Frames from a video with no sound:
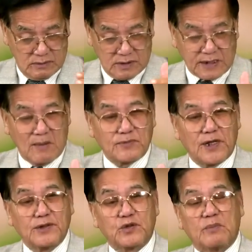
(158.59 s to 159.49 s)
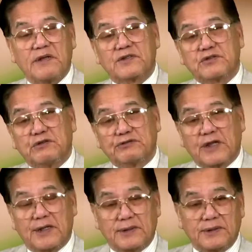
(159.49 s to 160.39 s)
thăm dân cho biết
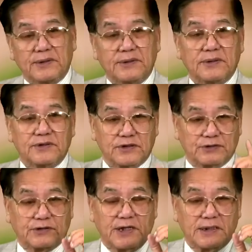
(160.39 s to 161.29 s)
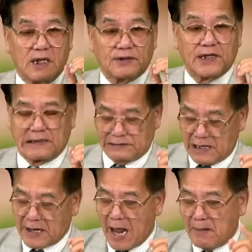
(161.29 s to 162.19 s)
sự tình ở tỉnh
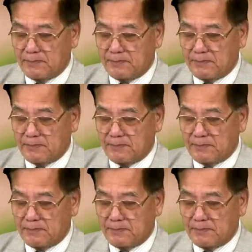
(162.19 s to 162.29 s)
Giang Nam.